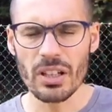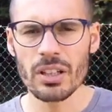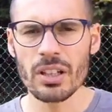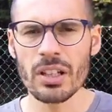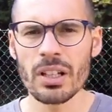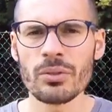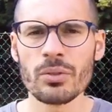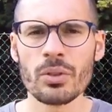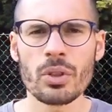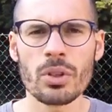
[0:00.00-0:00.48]

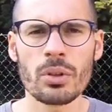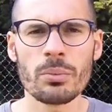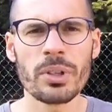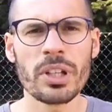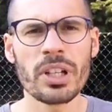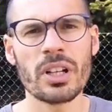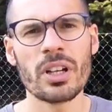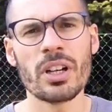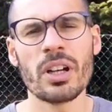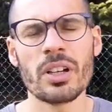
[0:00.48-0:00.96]
lavoro
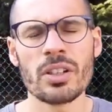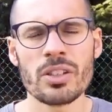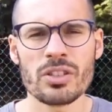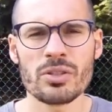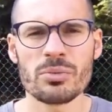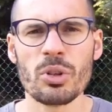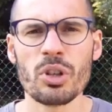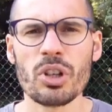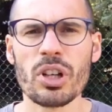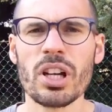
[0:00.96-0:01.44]
per eh,
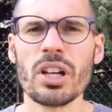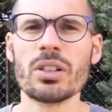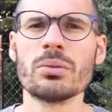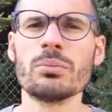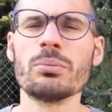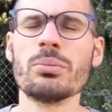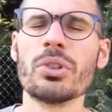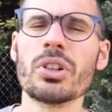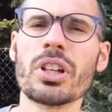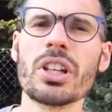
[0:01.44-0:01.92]
sbloccare
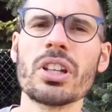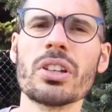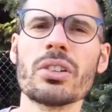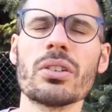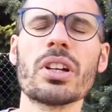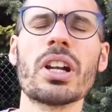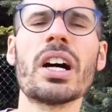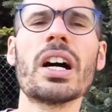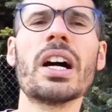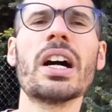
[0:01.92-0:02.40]
un
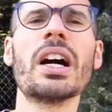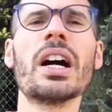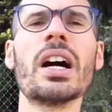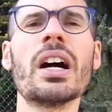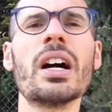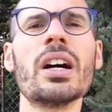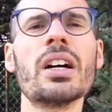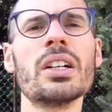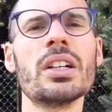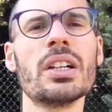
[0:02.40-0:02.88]
pochino
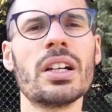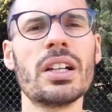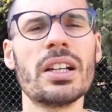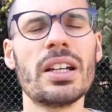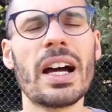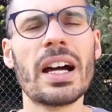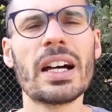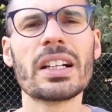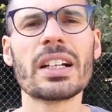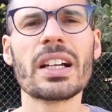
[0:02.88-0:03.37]
la,
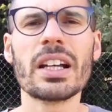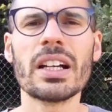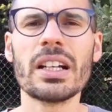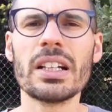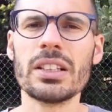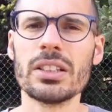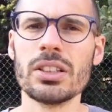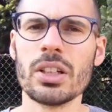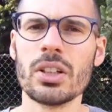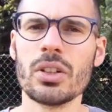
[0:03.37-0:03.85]

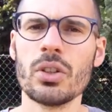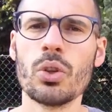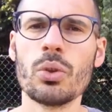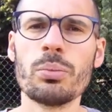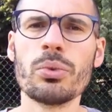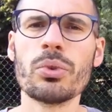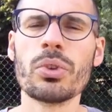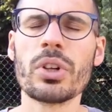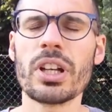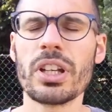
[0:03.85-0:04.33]
l'anca
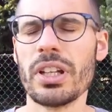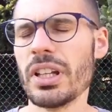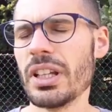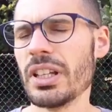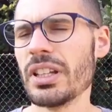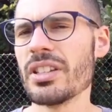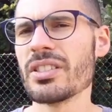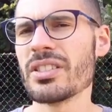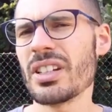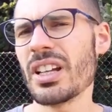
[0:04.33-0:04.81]
oppure
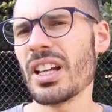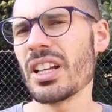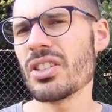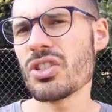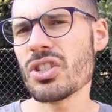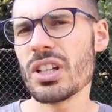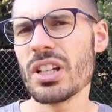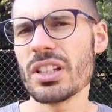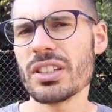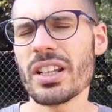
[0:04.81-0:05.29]
degli
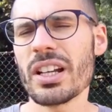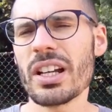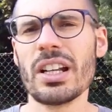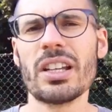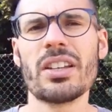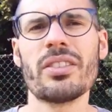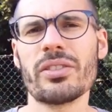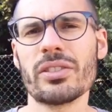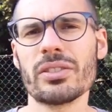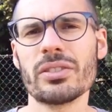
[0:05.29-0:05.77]
slanci
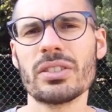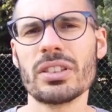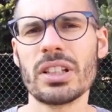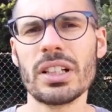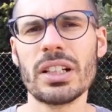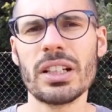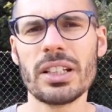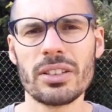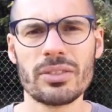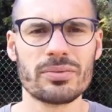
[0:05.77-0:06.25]
laterali e
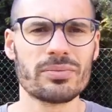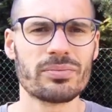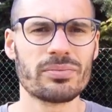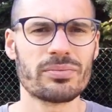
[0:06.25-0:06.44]
frontali.